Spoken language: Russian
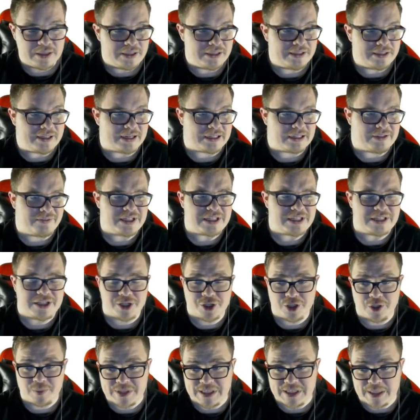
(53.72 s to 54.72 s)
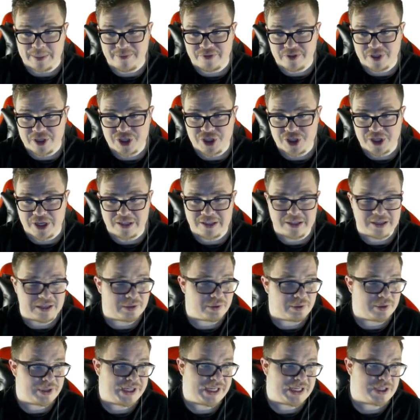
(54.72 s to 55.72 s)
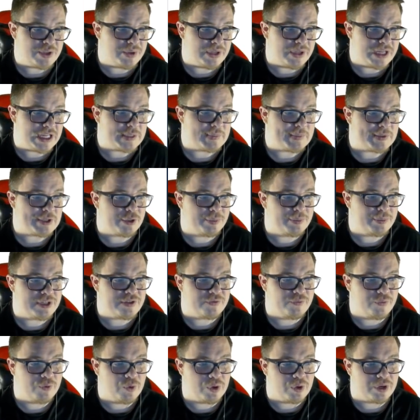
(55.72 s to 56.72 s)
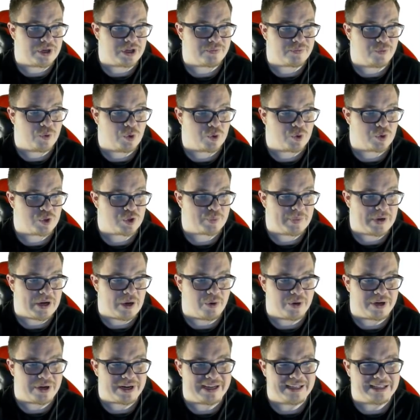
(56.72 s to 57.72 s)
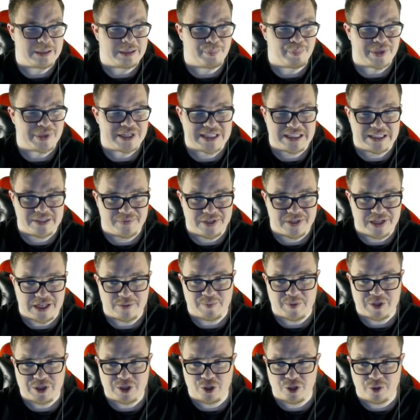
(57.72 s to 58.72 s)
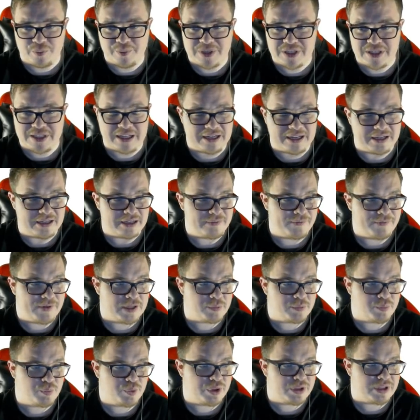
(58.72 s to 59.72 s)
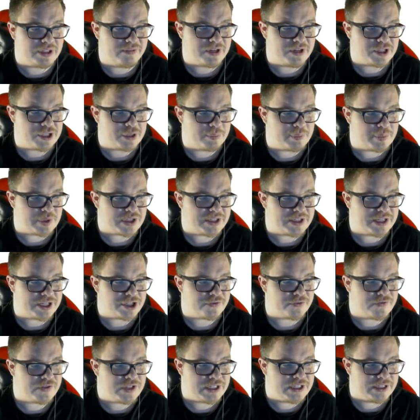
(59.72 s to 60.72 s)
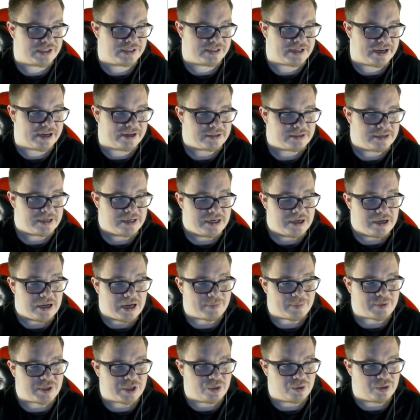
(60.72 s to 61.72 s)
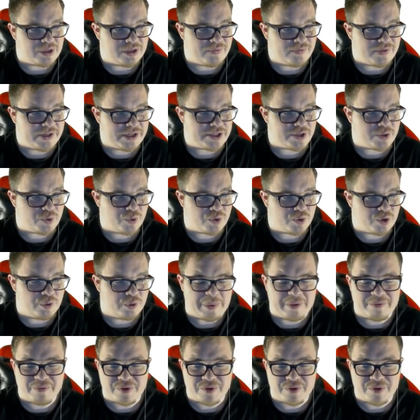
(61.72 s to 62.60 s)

Итак, давайте начнем с самого начала. Есть у нас способность Focus Power, это пассивная способность, данный эффект будет на вашем персонаже всегда. Абсолютно весь урон